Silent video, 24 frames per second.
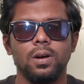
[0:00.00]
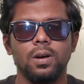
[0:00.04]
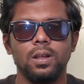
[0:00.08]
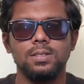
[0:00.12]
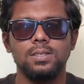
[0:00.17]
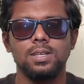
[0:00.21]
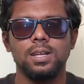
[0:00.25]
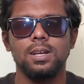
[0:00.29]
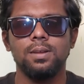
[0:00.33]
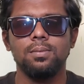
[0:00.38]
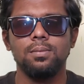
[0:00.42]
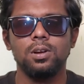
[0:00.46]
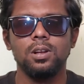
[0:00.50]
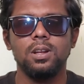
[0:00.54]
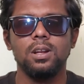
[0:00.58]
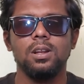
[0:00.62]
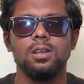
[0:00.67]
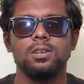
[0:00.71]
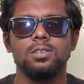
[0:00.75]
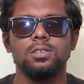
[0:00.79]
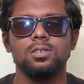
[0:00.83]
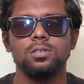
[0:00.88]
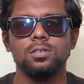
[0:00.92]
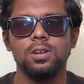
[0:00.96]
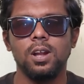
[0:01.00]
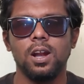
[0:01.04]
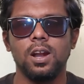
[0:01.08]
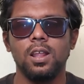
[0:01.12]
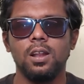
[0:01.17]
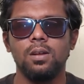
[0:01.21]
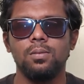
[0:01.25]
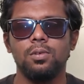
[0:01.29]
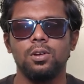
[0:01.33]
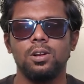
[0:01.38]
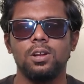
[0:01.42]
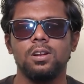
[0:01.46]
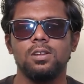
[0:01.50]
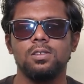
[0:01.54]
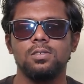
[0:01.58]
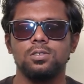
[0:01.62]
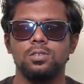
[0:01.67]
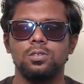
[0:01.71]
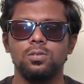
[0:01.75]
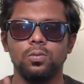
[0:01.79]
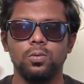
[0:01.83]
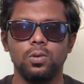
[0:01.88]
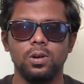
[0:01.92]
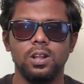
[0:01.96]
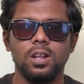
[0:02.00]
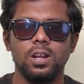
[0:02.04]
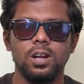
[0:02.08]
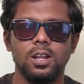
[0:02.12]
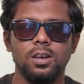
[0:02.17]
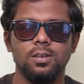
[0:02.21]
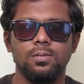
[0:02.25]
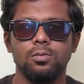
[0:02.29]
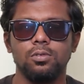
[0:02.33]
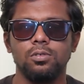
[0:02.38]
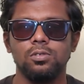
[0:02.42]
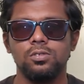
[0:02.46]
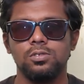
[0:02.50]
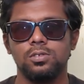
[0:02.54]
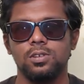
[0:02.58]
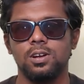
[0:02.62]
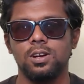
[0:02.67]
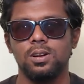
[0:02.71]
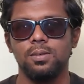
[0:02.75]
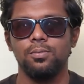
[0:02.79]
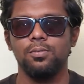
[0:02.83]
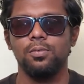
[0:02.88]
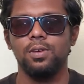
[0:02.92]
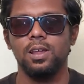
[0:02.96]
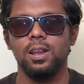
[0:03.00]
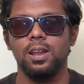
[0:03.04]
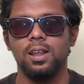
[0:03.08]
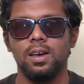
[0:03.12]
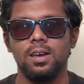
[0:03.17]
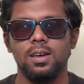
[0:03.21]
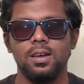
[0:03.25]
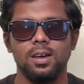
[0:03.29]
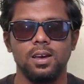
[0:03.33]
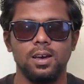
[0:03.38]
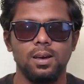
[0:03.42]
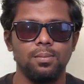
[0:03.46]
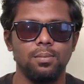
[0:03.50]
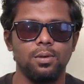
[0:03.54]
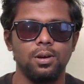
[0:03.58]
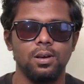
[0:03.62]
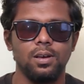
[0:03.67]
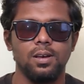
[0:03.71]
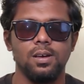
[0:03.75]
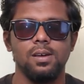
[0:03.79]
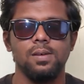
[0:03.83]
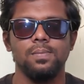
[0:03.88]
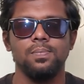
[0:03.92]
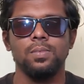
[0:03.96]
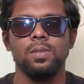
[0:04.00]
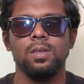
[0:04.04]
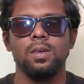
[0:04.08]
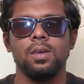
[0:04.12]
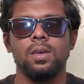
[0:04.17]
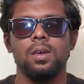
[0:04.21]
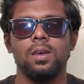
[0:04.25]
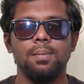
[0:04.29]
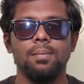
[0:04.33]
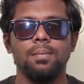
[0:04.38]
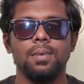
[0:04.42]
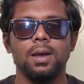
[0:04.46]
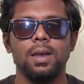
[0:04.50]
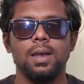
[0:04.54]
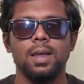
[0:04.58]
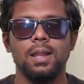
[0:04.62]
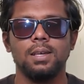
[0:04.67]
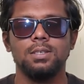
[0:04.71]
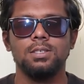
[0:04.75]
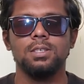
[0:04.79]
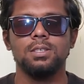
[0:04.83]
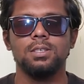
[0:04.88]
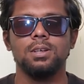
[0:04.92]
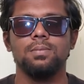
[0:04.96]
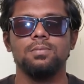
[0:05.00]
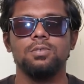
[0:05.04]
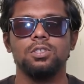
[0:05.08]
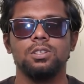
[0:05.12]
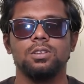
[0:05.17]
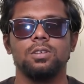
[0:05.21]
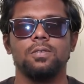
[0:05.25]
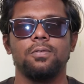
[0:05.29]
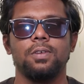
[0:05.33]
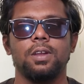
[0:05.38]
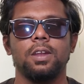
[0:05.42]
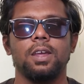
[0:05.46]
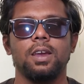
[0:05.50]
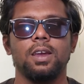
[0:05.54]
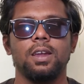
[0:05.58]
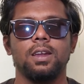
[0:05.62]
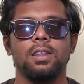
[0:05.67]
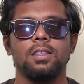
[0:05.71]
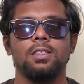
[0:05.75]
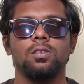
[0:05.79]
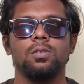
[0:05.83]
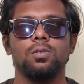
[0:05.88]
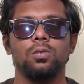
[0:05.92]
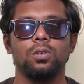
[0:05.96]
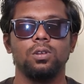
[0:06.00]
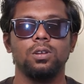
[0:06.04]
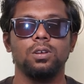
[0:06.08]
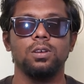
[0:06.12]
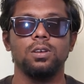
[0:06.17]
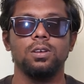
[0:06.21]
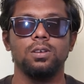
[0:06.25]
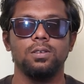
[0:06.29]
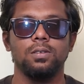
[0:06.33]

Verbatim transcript: வர சட்டமன்ற எலெக்ஷனும் நாடாளுமன்ற எலெக்ஷனும் ஒன்று நடக்குதுன்னு சொன்னால் நம்புவீங்களா ஆமாங்க நம்ம எலெக்ஷன் கமிஷன் ஆஃப் இந்தியா கிட்டேருந்து ஒரு